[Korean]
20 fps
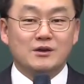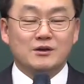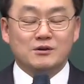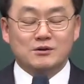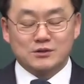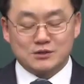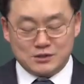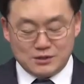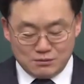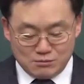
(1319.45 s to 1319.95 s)

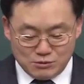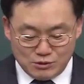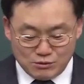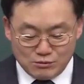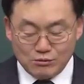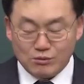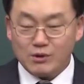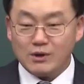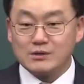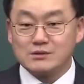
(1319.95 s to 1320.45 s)
그 10년
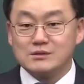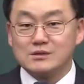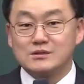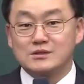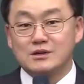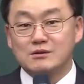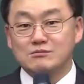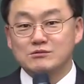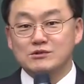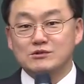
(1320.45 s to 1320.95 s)
동안 저
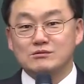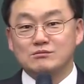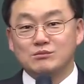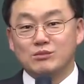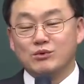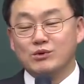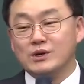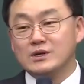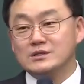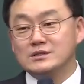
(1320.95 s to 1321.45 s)
사람들은
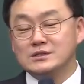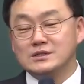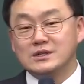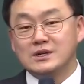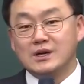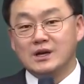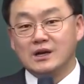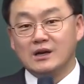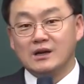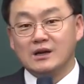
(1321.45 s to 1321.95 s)
뭘
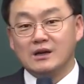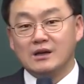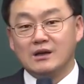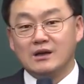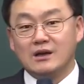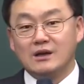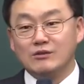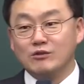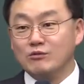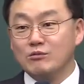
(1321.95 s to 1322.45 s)
했을까
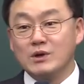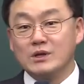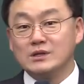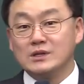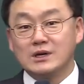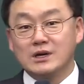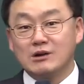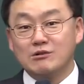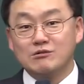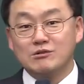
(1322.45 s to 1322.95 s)
너무
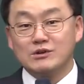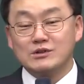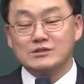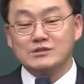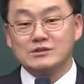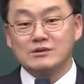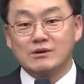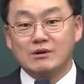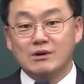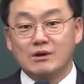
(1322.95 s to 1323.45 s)
안타까운 거 있죠.